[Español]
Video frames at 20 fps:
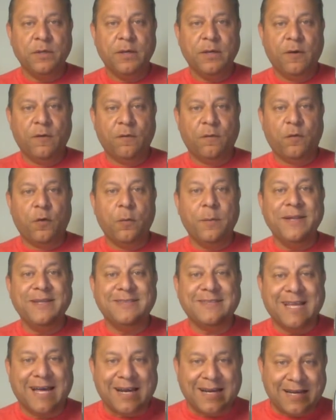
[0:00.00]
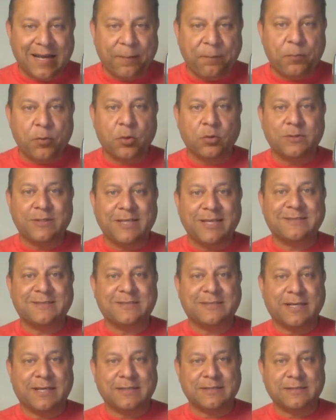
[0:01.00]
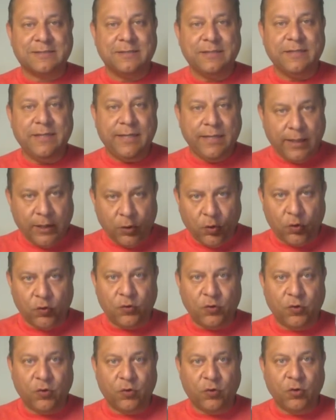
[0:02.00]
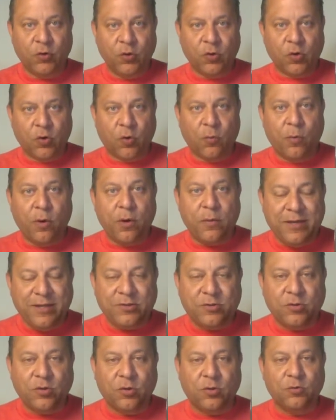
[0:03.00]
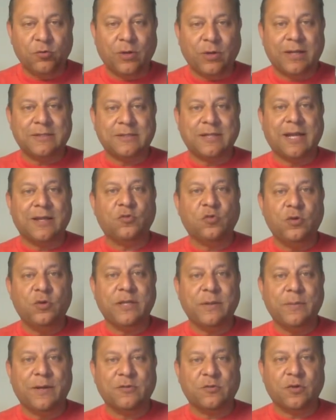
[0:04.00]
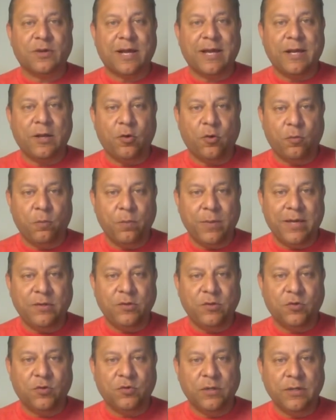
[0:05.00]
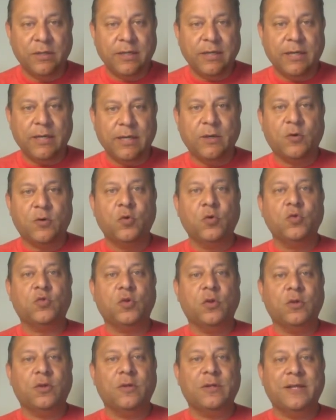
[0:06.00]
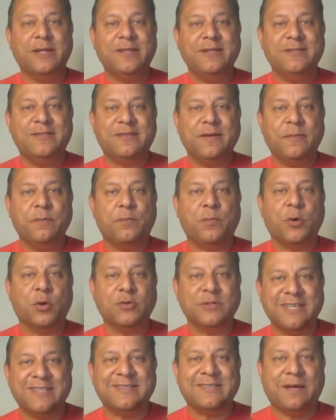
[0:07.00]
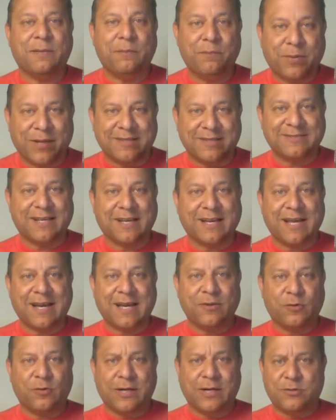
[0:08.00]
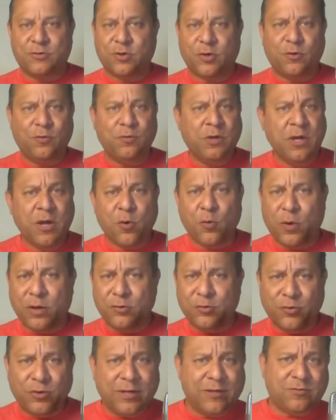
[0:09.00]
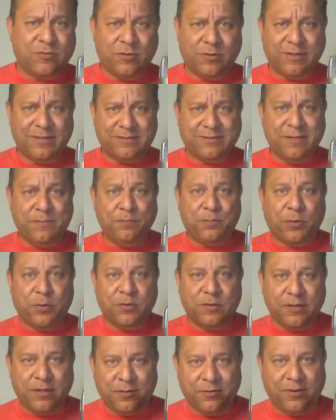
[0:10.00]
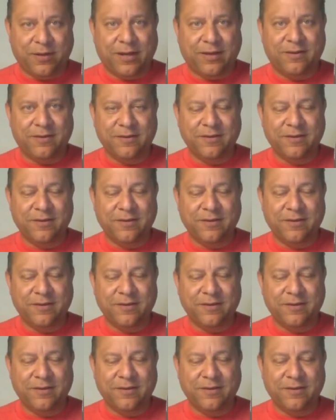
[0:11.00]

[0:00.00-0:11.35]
Fomentar las protestas y el odio, como he visto durante las últimas horas en los medios, incluso donde dicen protestan para sacar a Donald Trump, cuando eso es imposible.